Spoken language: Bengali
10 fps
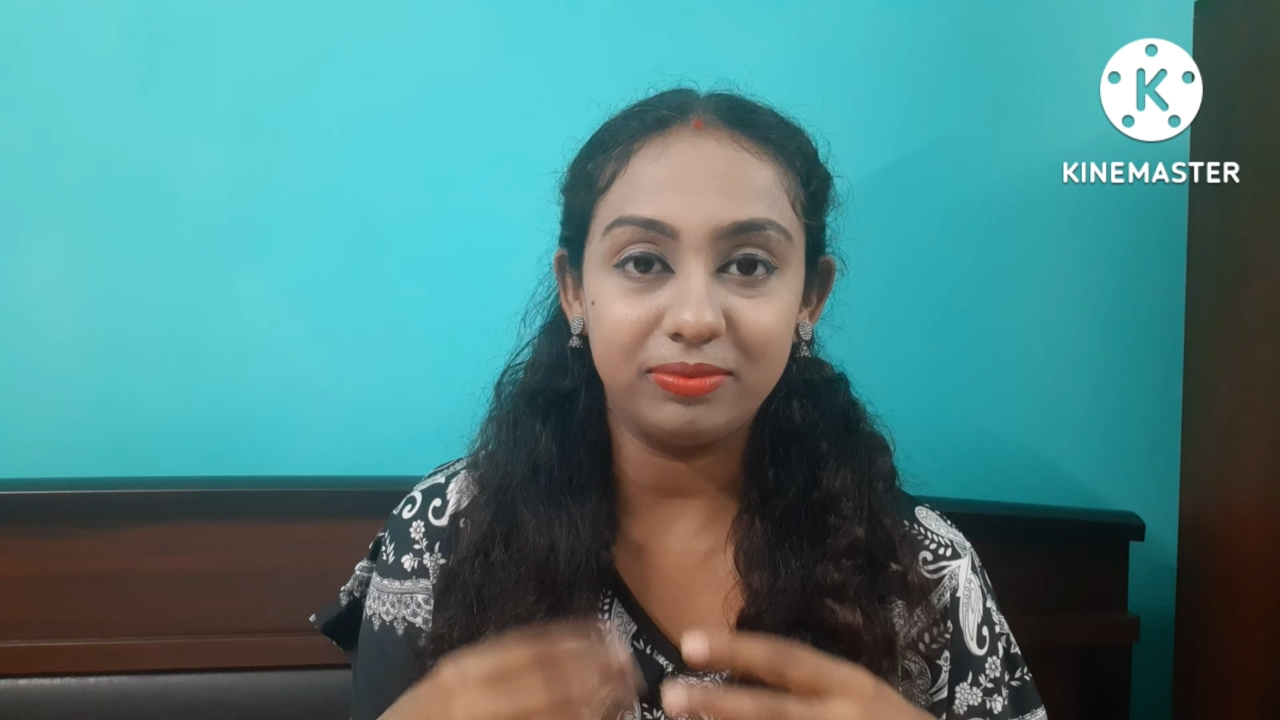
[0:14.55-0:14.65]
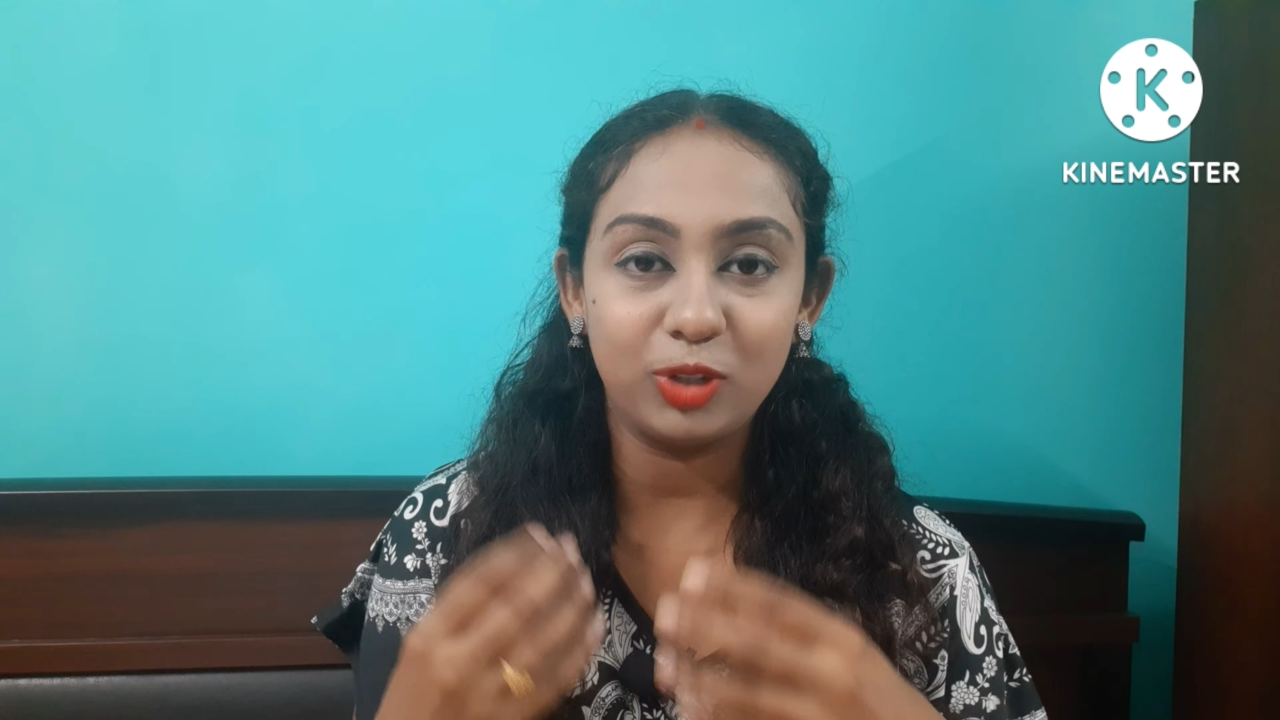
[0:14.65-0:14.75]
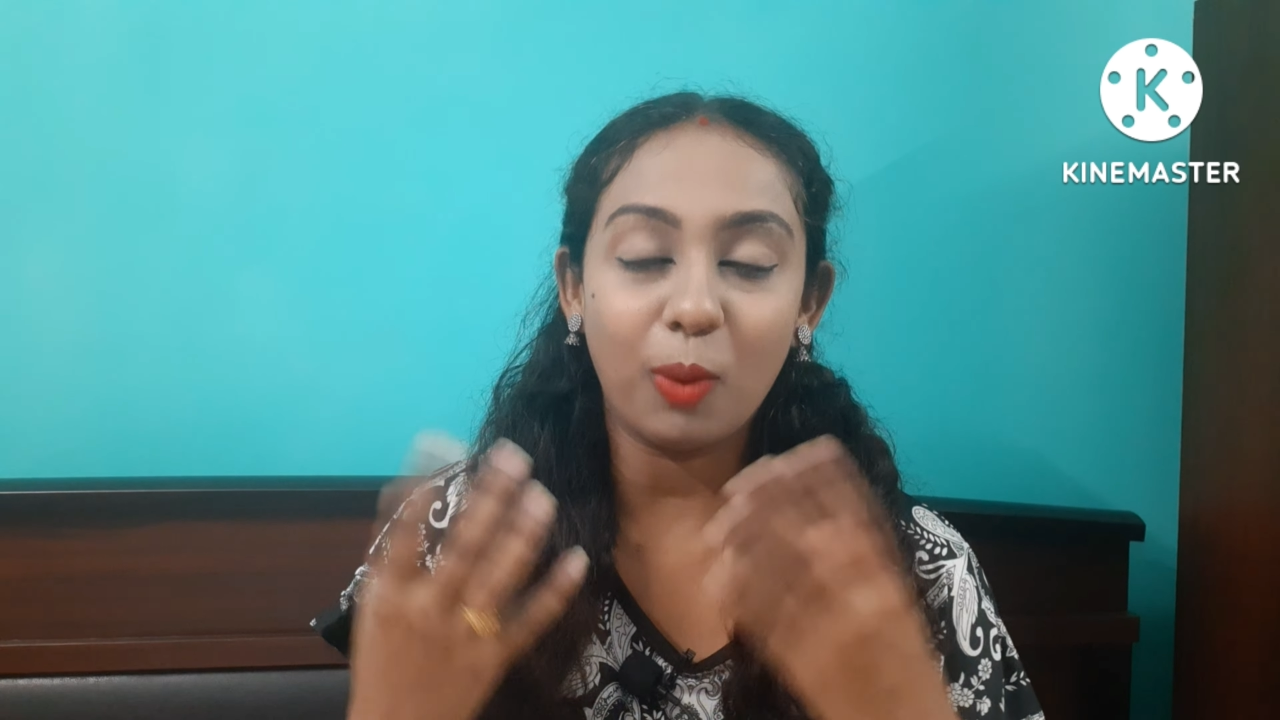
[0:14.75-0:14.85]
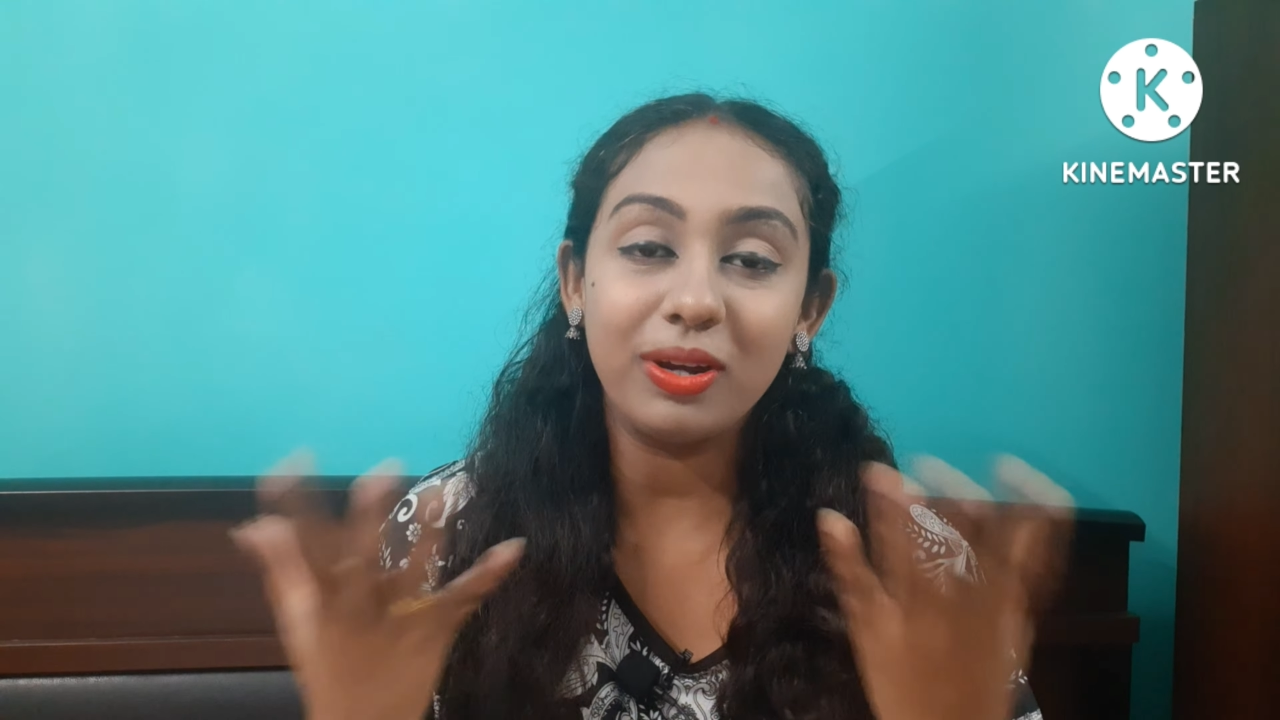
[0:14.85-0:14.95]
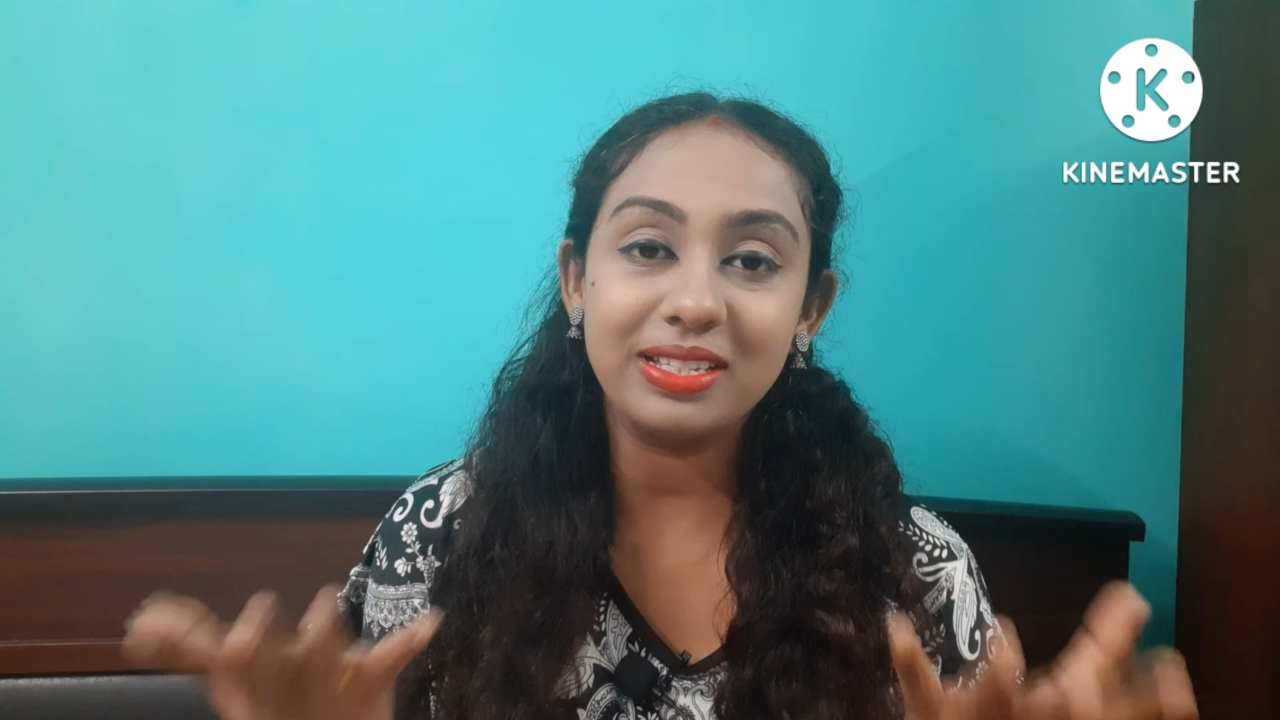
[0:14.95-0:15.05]

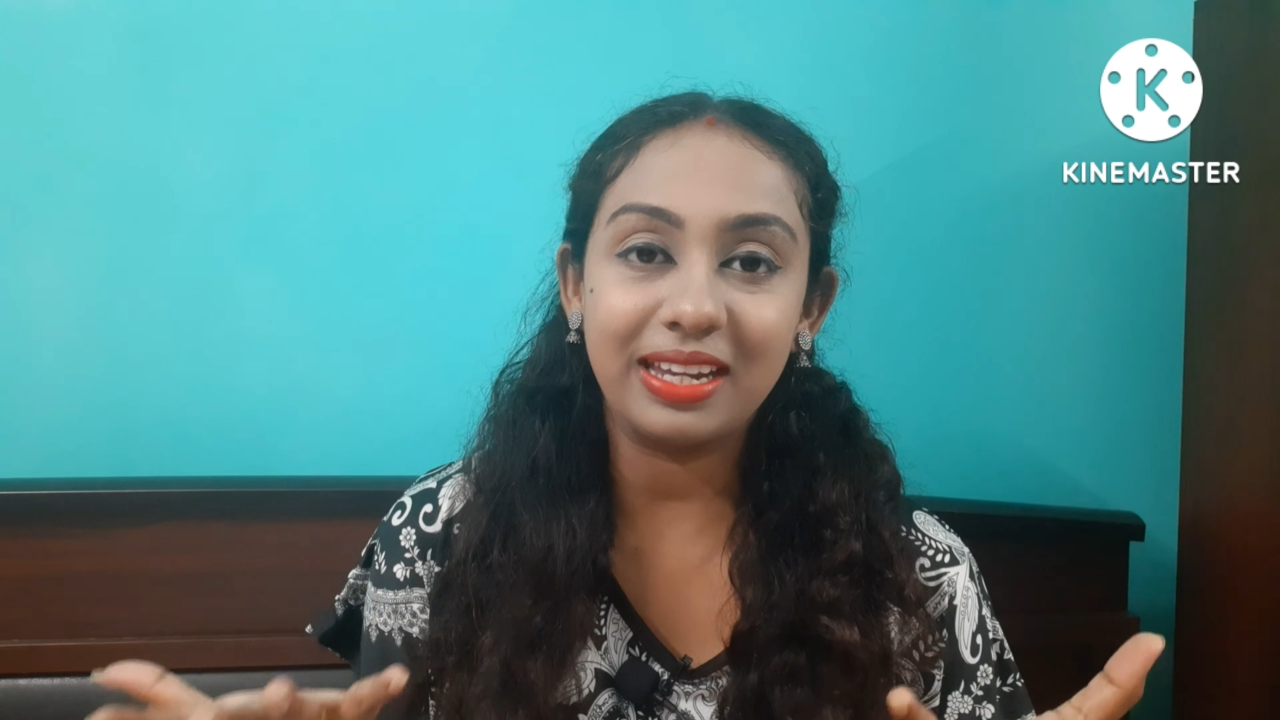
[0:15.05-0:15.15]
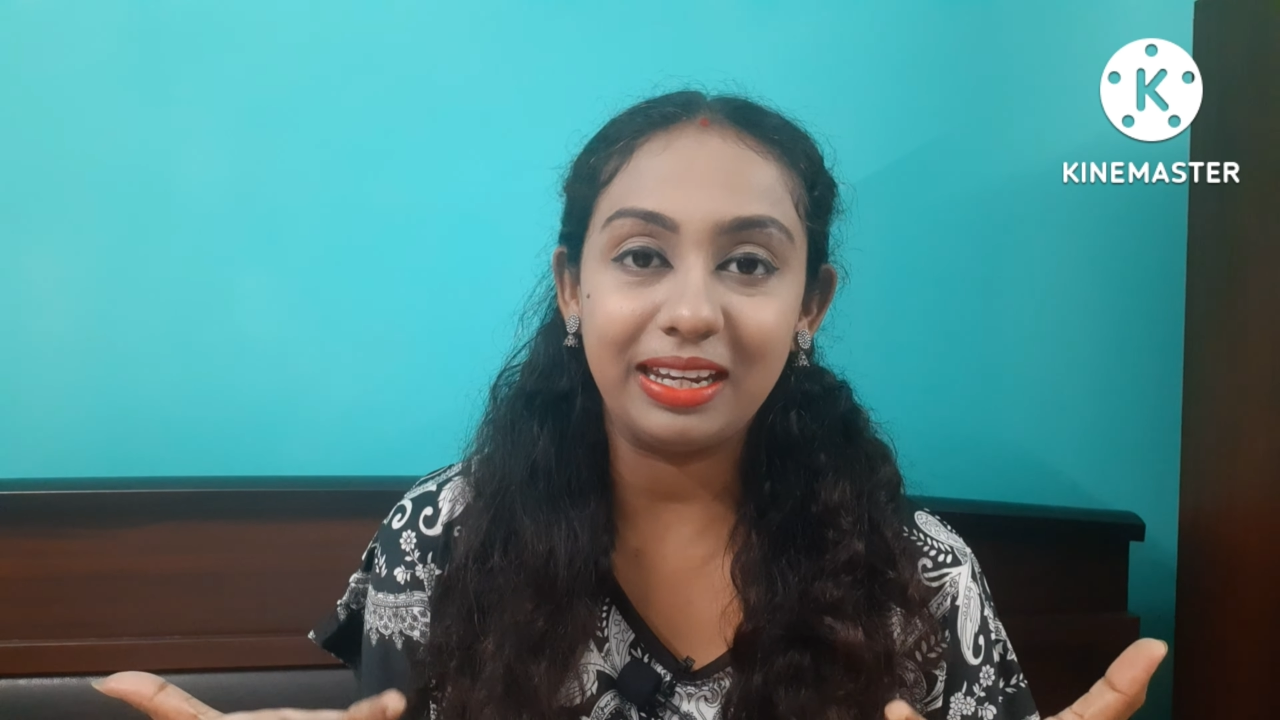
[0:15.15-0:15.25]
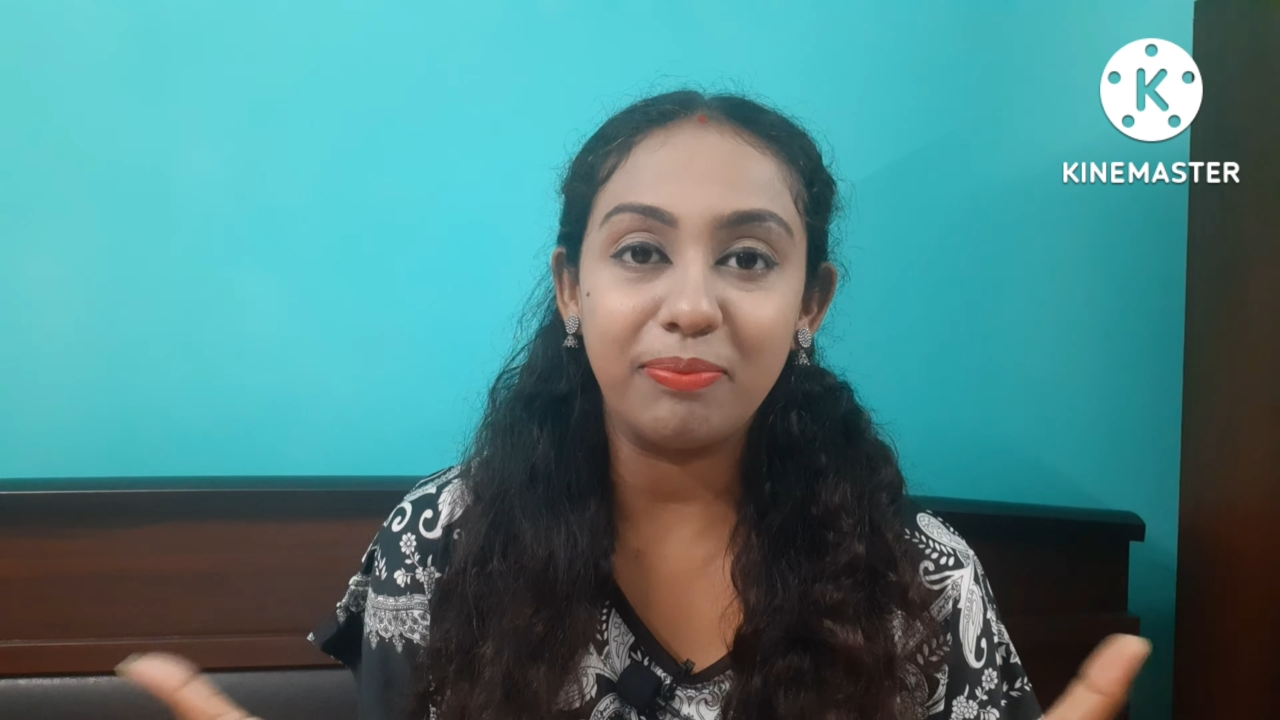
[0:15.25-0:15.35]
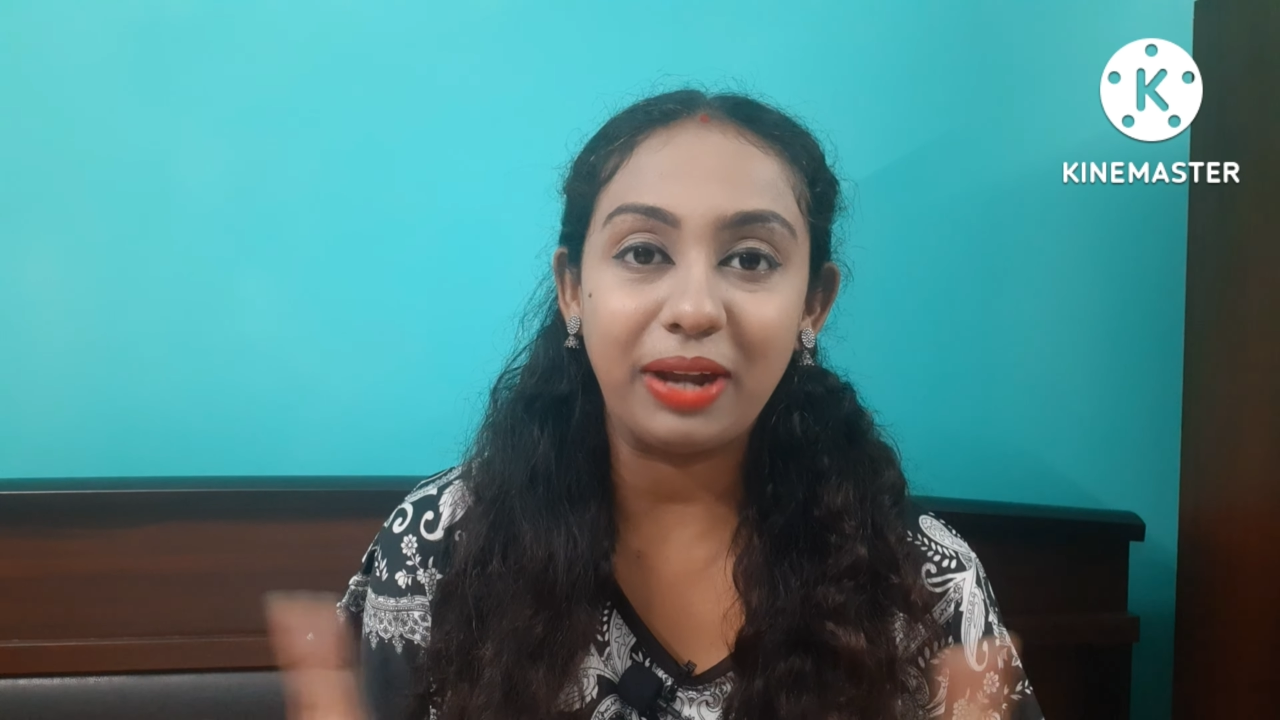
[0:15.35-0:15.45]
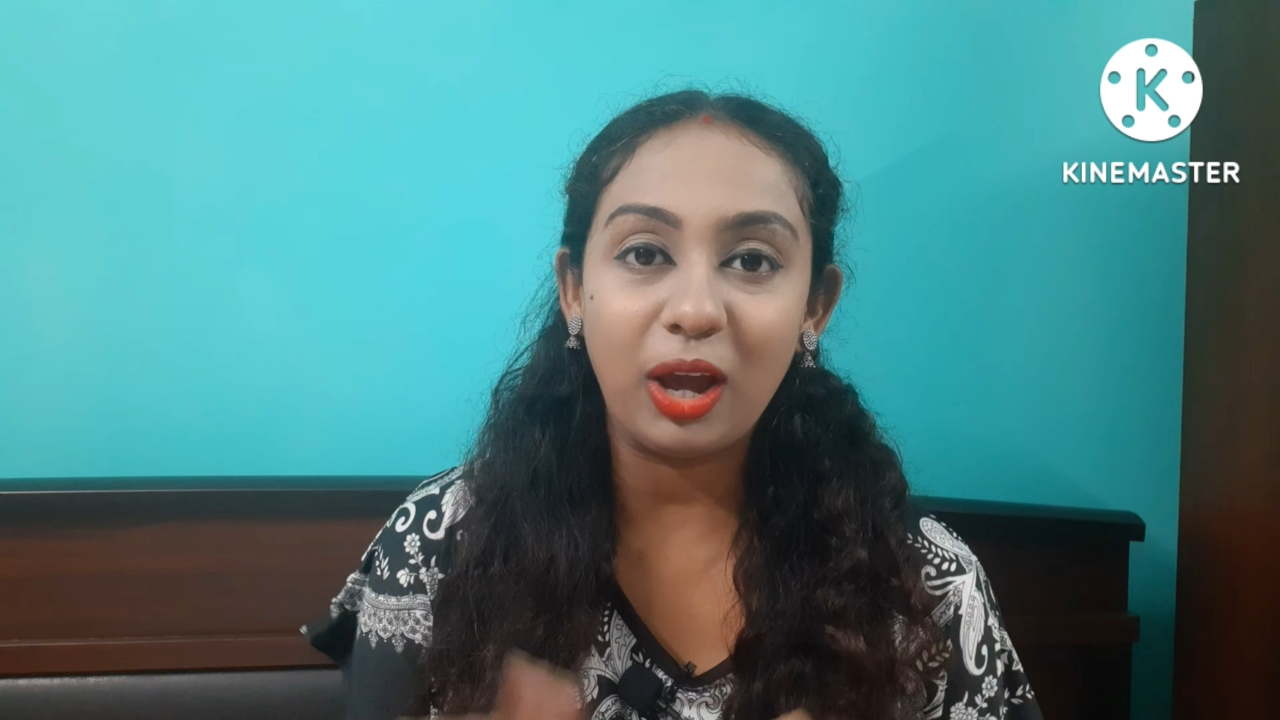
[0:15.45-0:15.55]
সবার
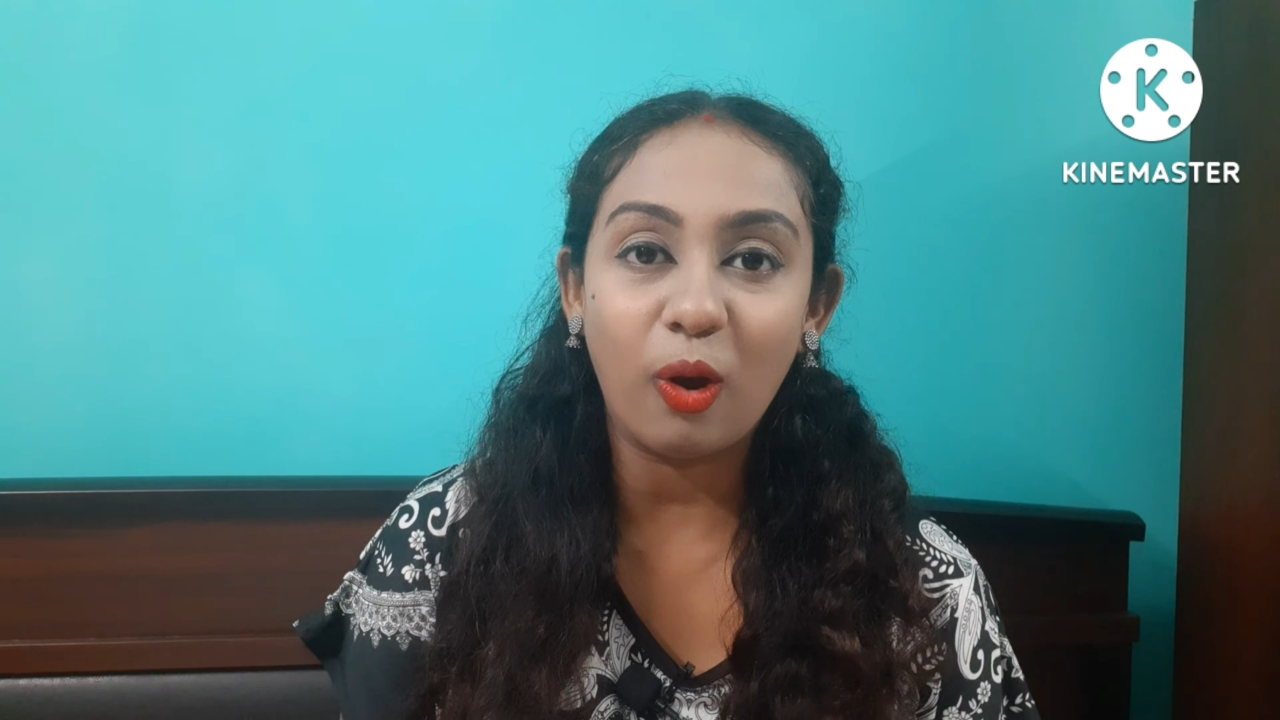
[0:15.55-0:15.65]
স্কিনই প্রায়